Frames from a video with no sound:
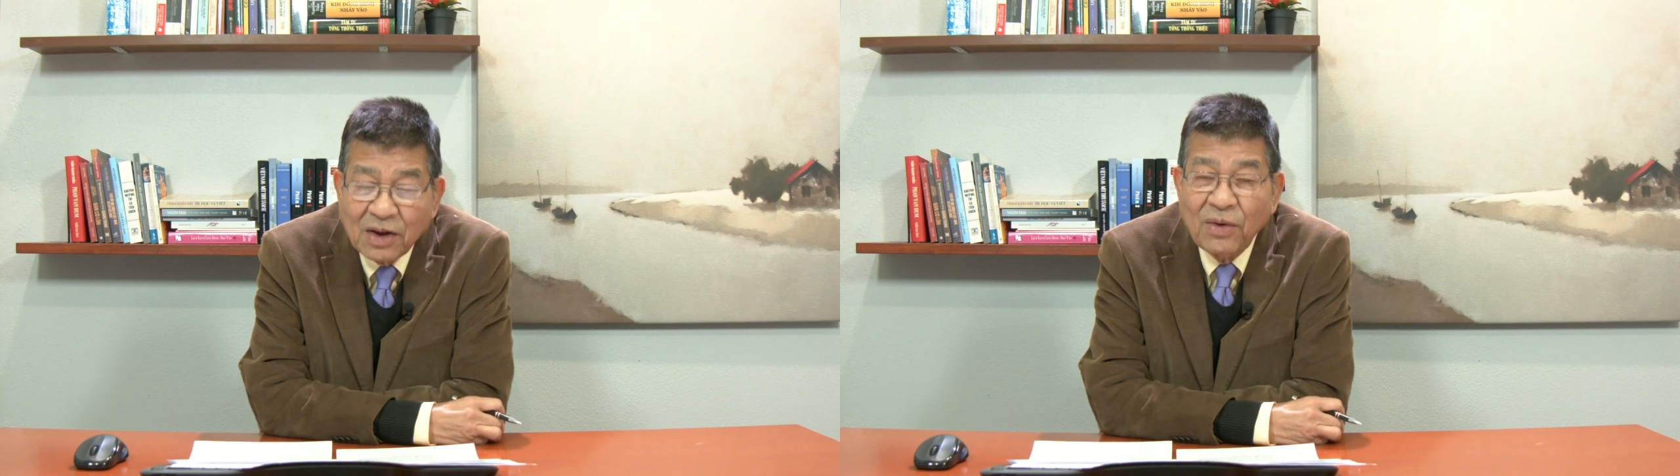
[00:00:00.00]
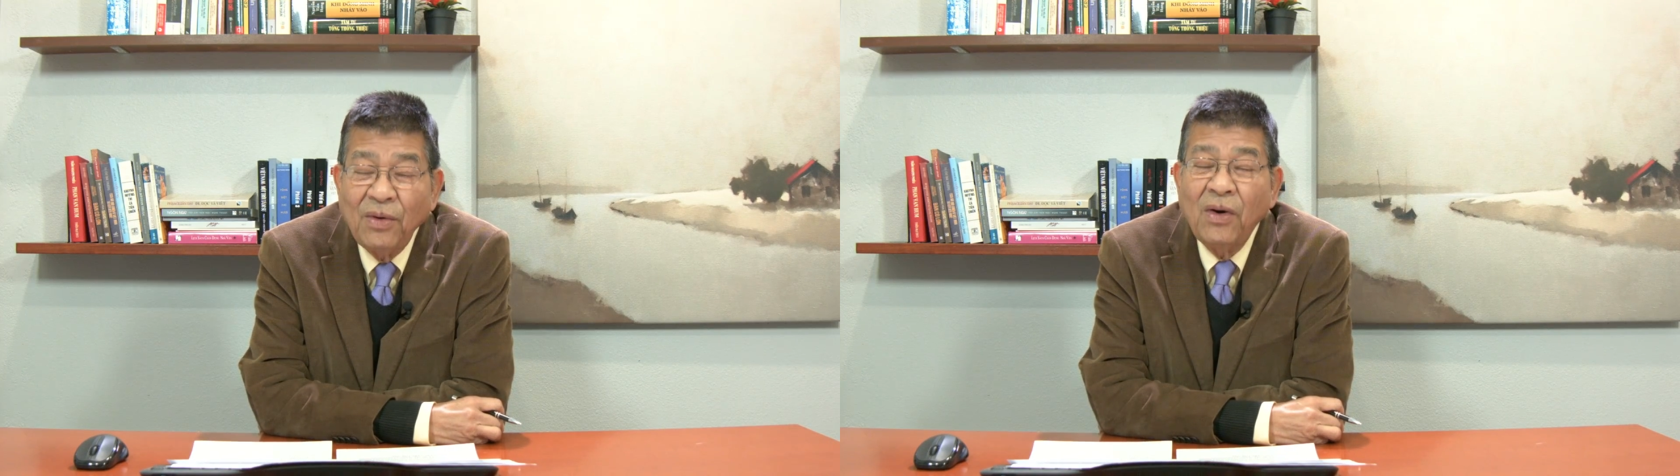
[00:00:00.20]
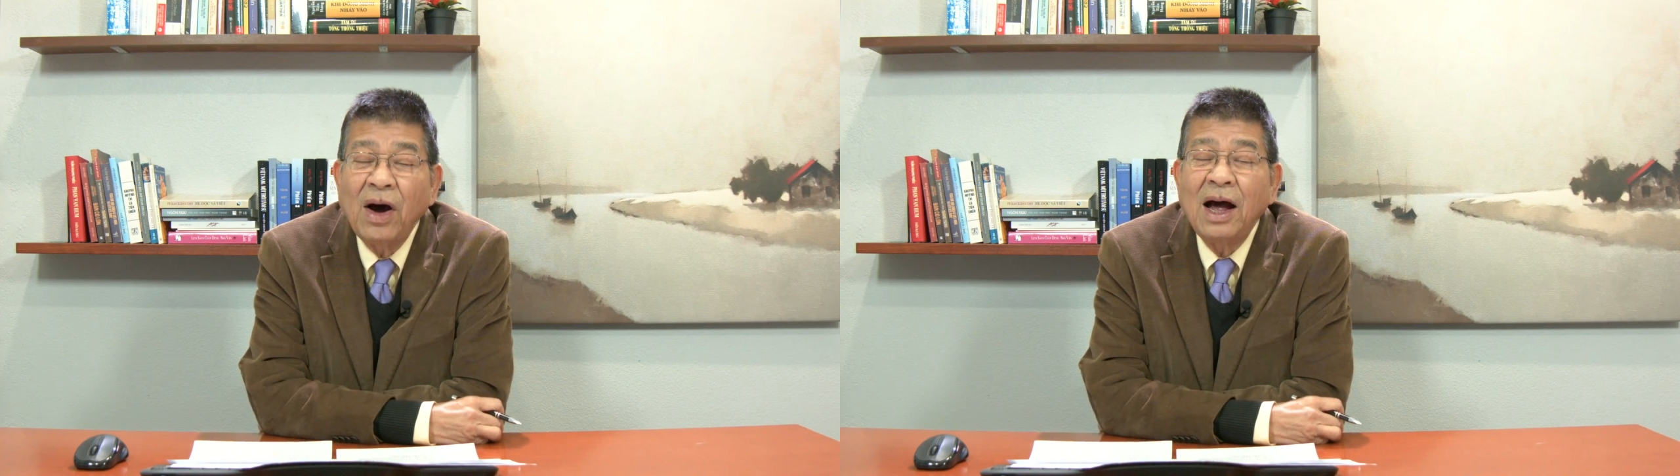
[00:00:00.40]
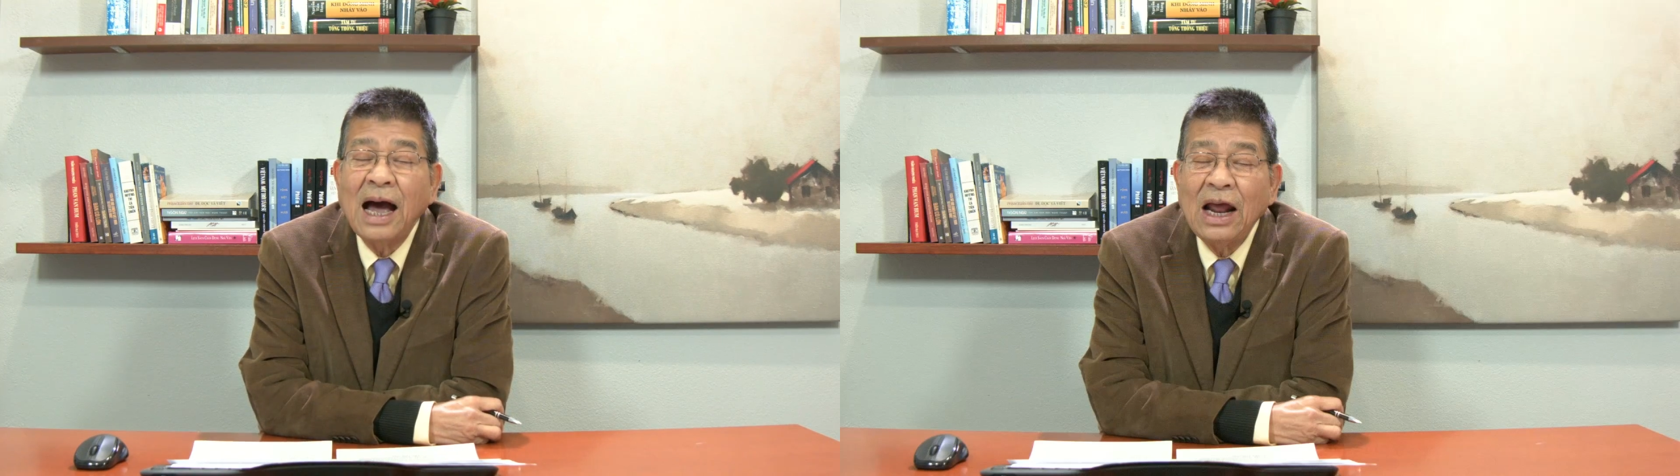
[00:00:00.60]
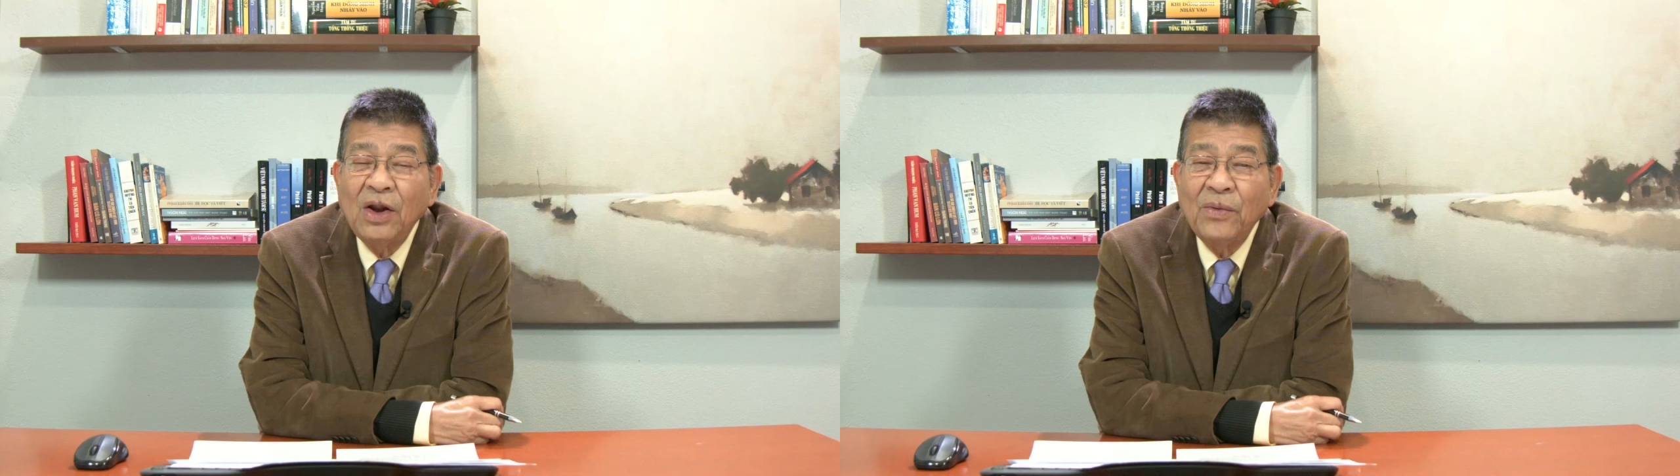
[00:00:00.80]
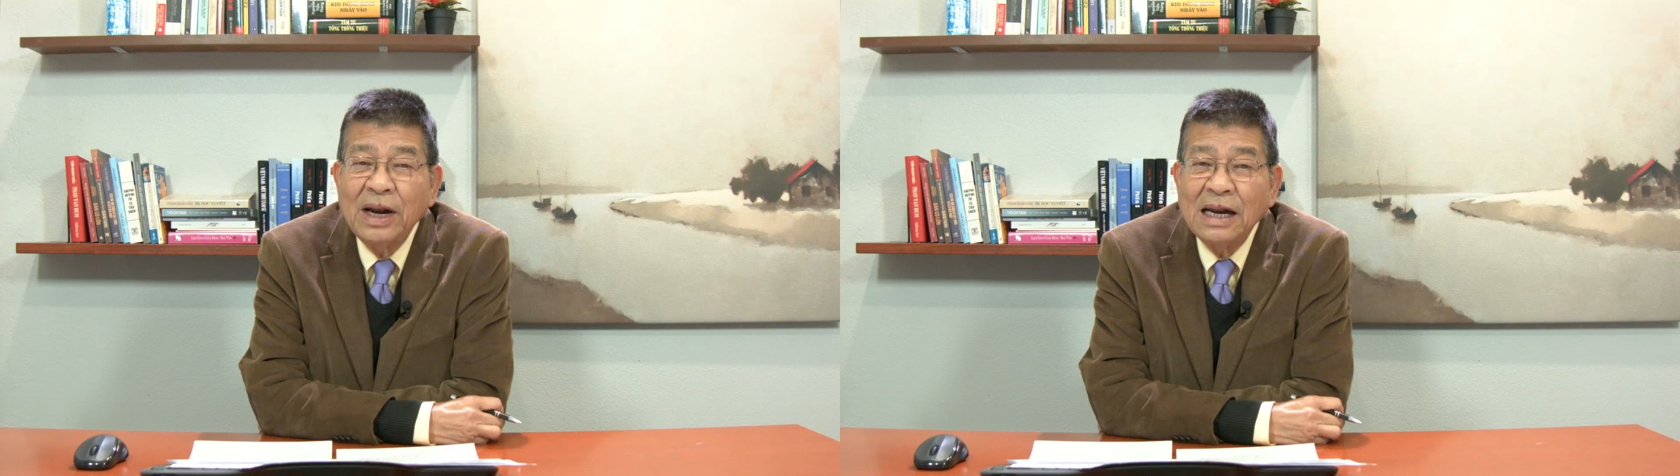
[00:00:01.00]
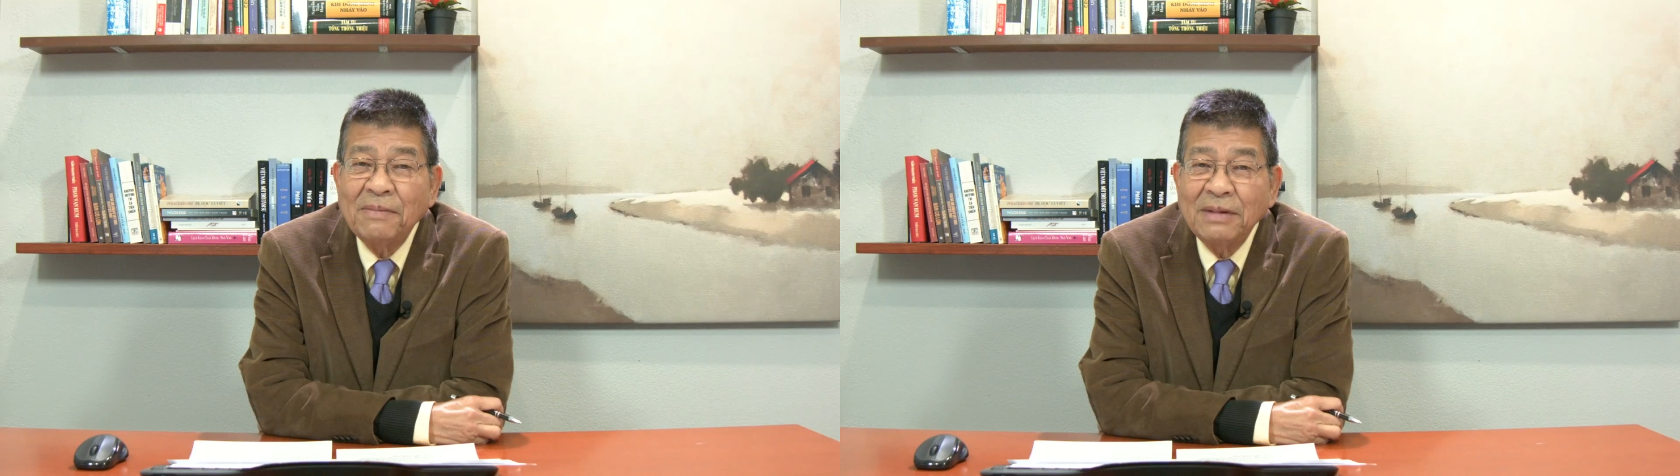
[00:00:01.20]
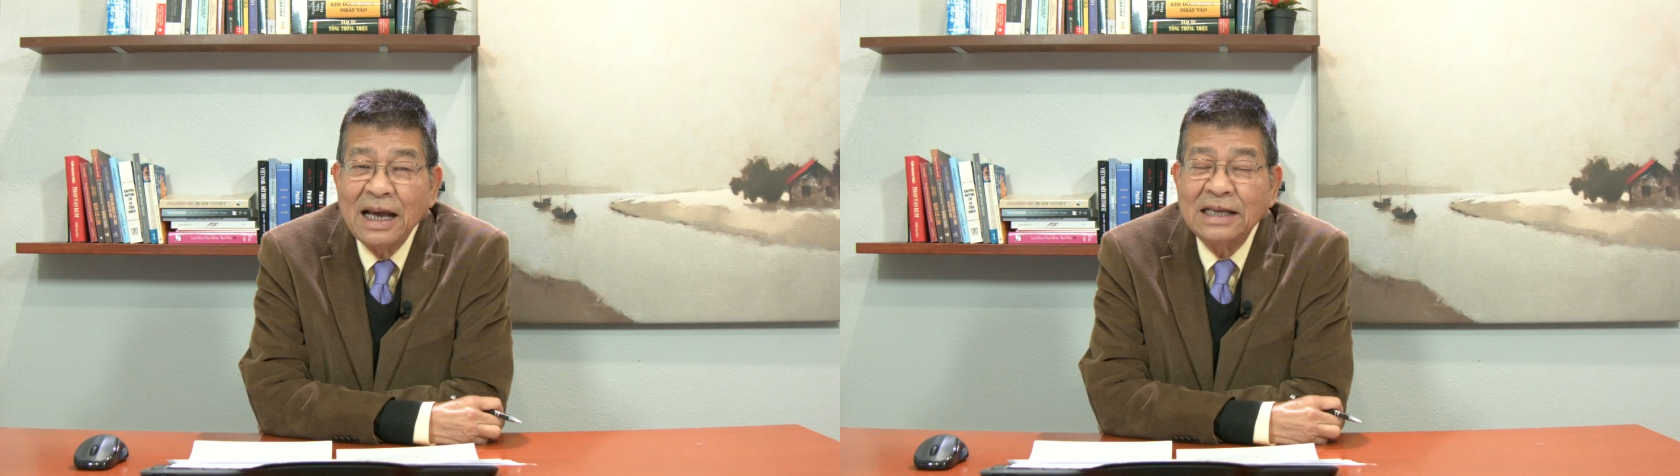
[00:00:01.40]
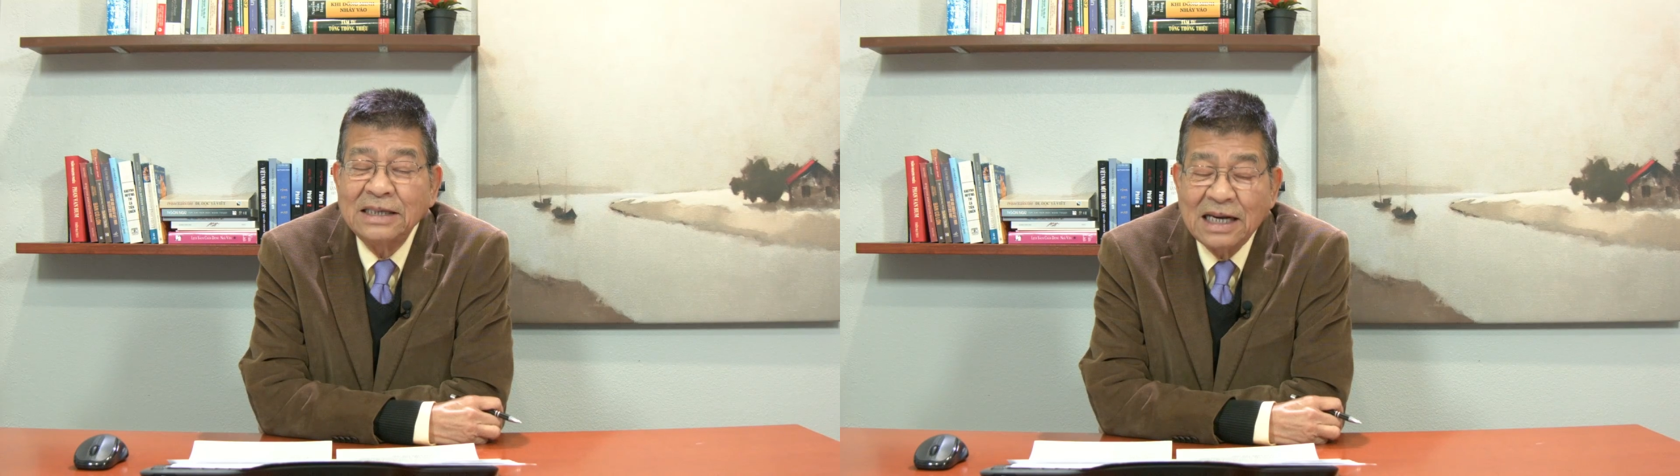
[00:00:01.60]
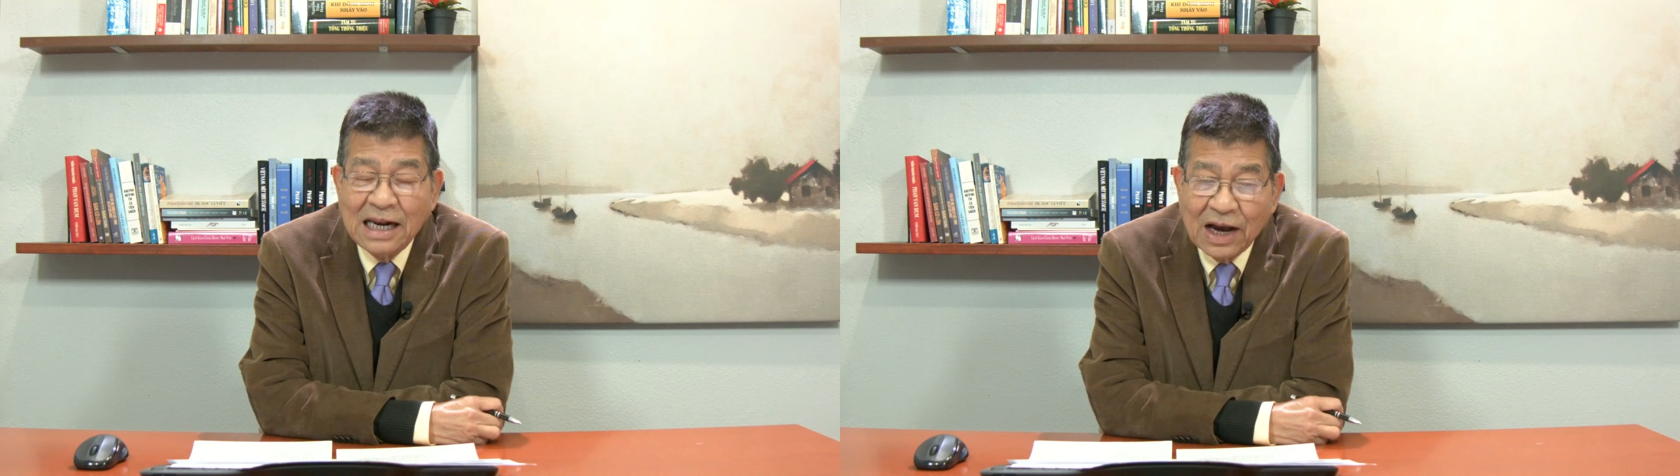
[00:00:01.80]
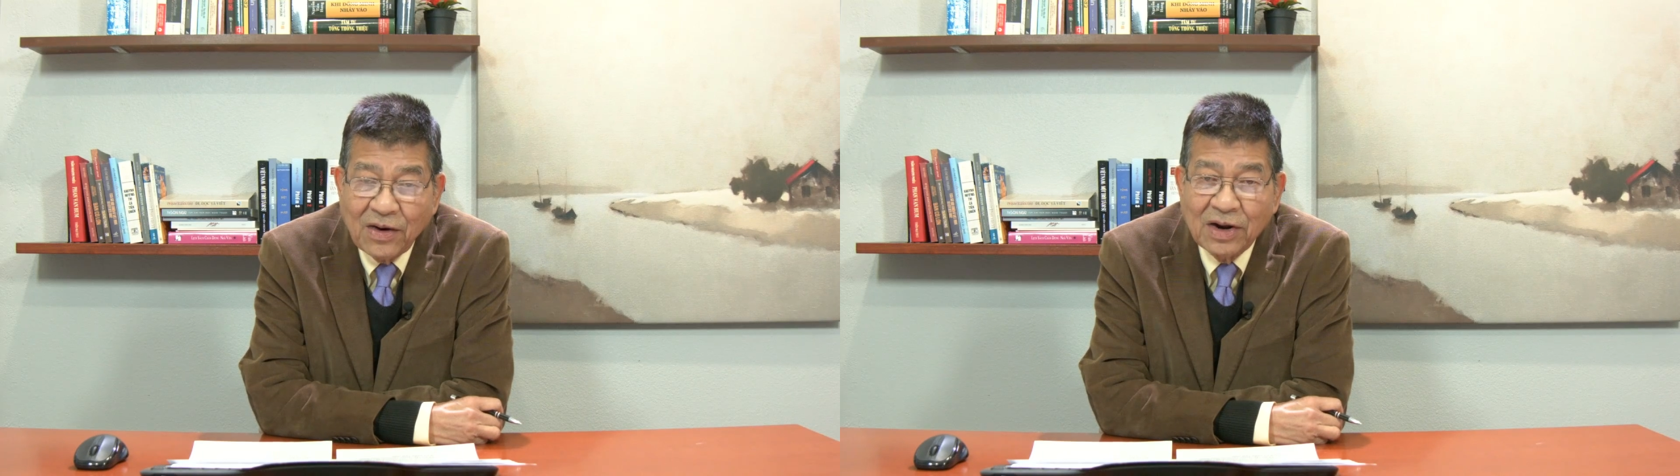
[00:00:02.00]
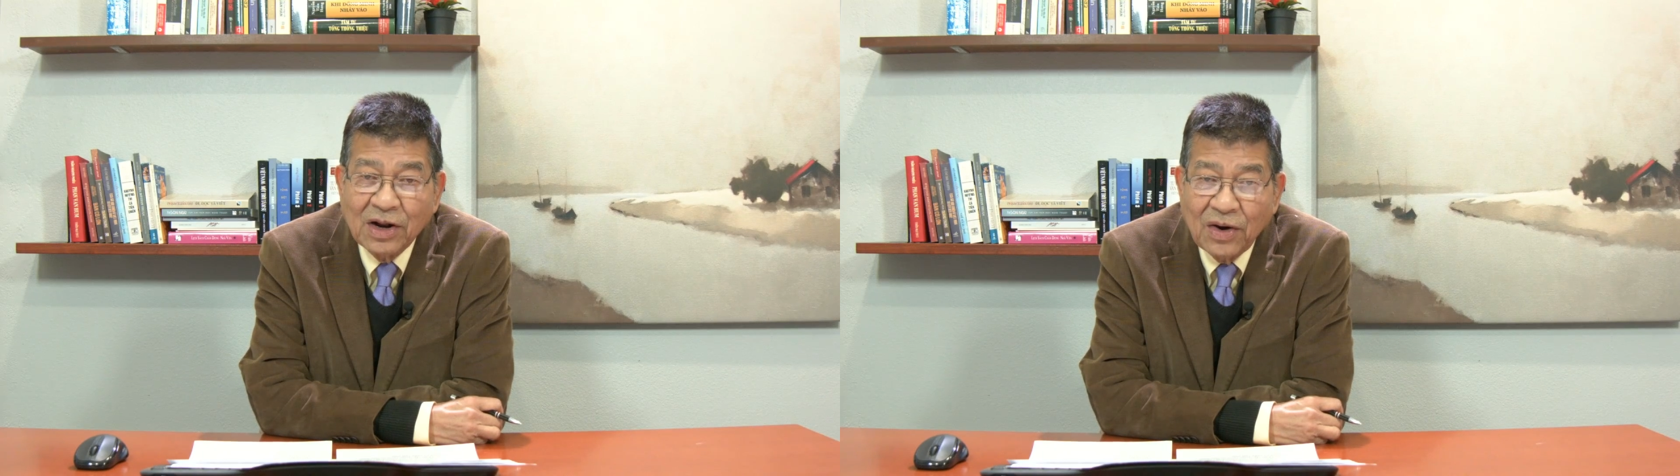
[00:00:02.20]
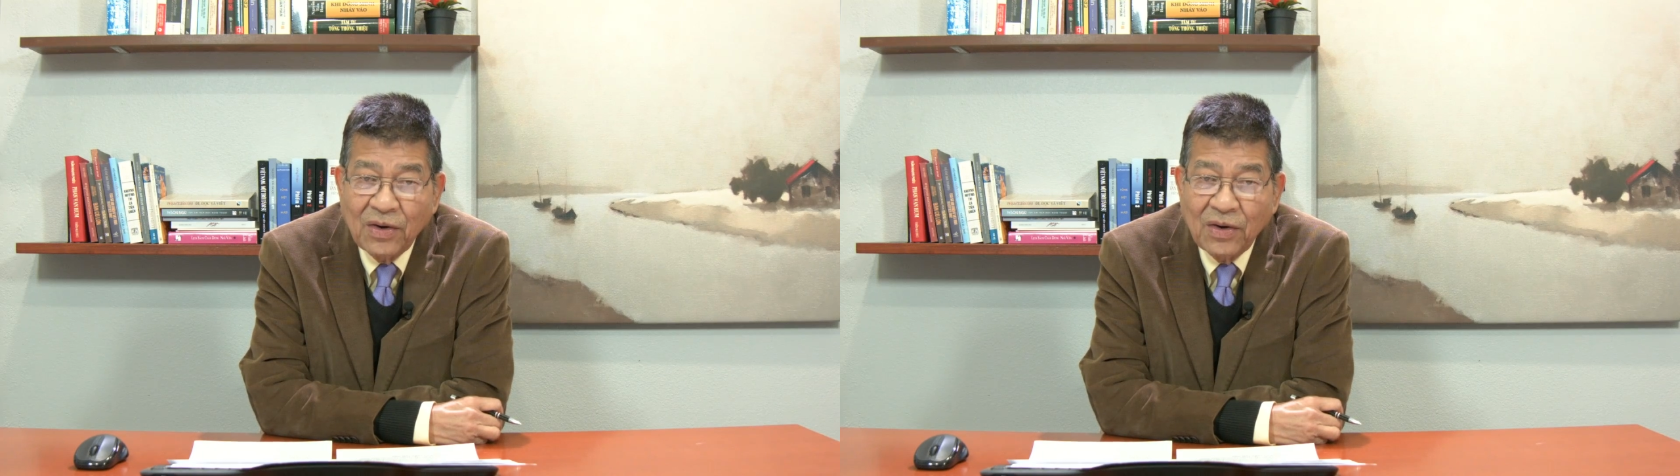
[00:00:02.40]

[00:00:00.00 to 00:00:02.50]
của Halloween năm nay chính là con